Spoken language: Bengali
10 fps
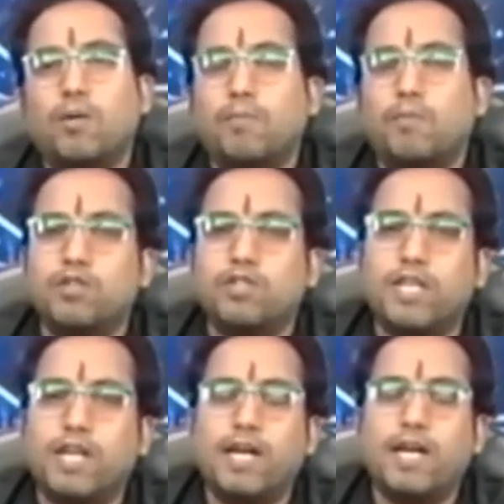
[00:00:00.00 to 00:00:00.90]

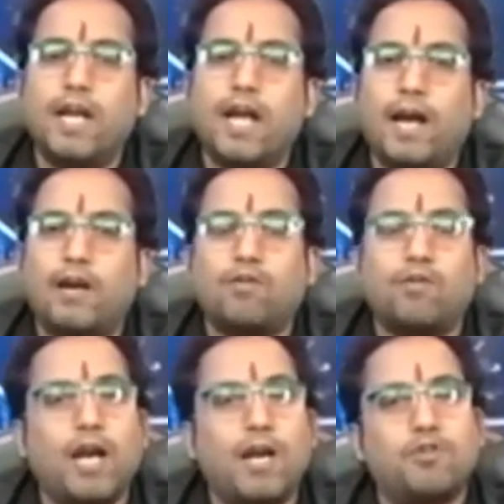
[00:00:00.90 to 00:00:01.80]
মন্দিরে এক
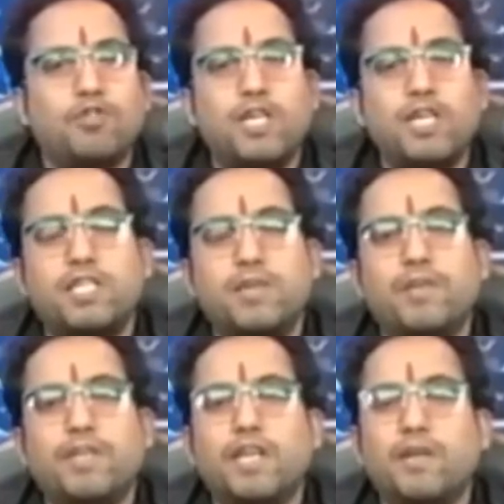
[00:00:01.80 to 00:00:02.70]
কোনায় বসে
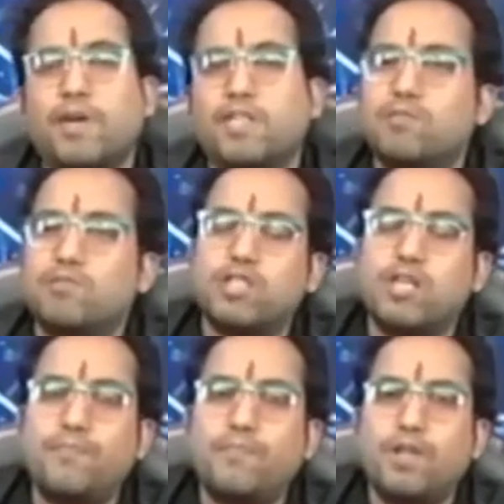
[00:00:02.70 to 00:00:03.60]
শিবলিঙ্গের পাশে বসে
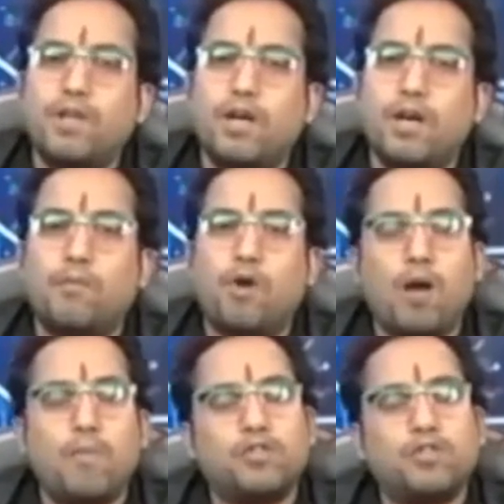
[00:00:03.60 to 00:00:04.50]

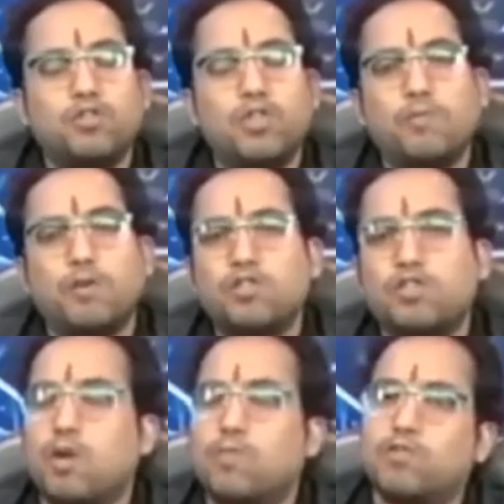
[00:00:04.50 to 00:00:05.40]
মহামৃত্যুঞ্জয় মন্ত্র
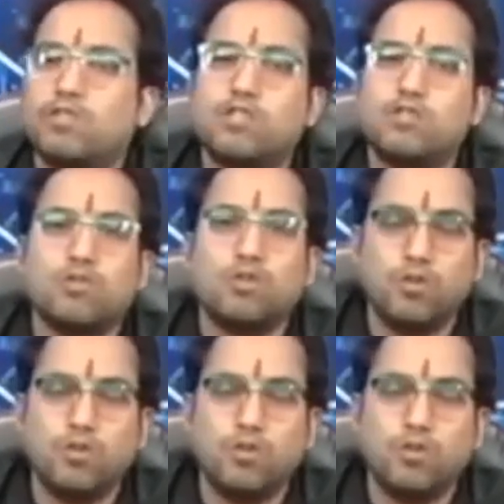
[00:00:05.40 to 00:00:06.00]
জপ করতে শুরু করল